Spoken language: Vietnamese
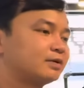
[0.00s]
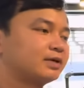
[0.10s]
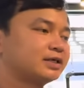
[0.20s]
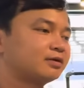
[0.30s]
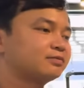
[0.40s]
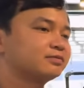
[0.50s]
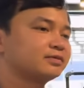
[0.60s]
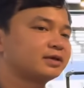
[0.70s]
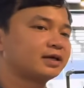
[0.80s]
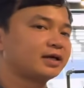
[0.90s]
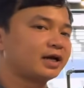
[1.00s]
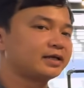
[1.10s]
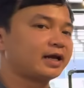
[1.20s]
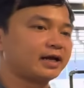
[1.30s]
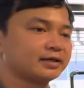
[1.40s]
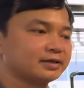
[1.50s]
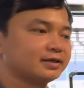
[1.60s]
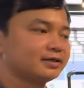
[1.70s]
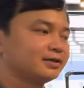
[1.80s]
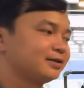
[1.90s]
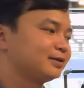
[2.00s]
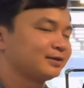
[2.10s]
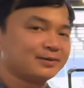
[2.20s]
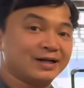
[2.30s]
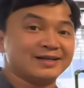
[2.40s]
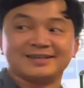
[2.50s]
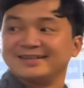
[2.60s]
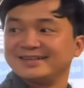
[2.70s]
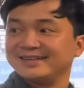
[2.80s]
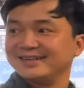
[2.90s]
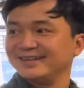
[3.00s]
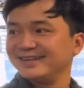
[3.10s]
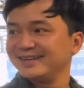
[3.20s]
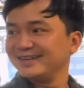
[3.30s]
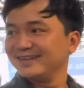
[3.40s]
năm 2000 Dạ chú 201